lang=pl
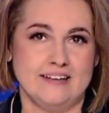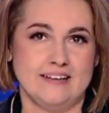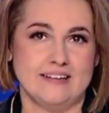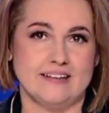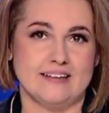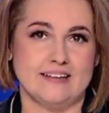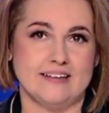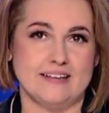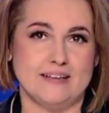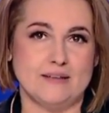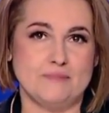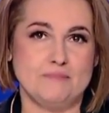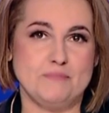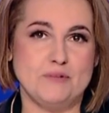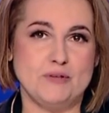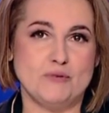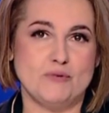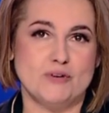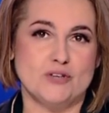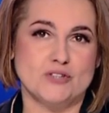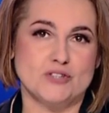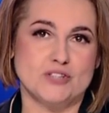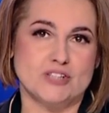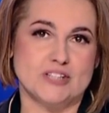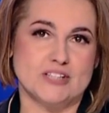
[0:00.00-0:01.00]
e,
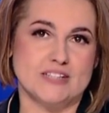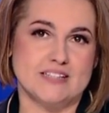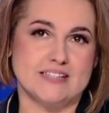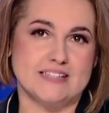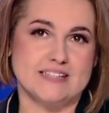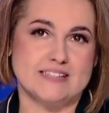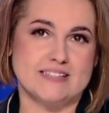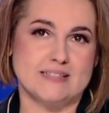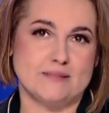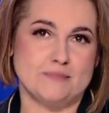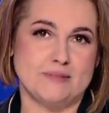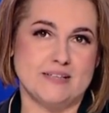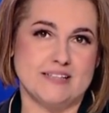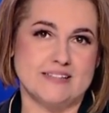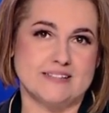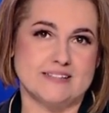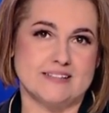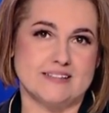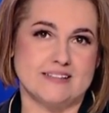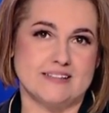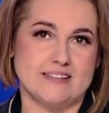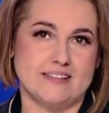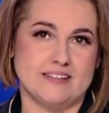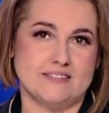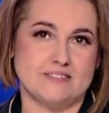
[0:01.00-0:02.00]
Miłosz e,
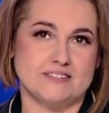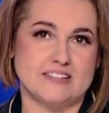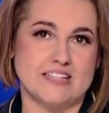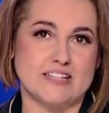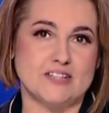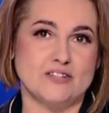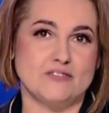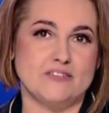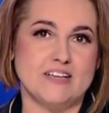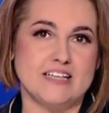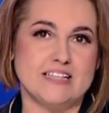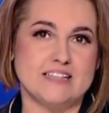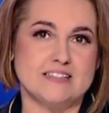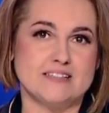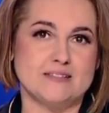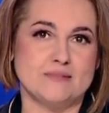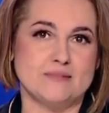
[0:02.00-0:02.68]
Sabiecki. W Tarnowie jest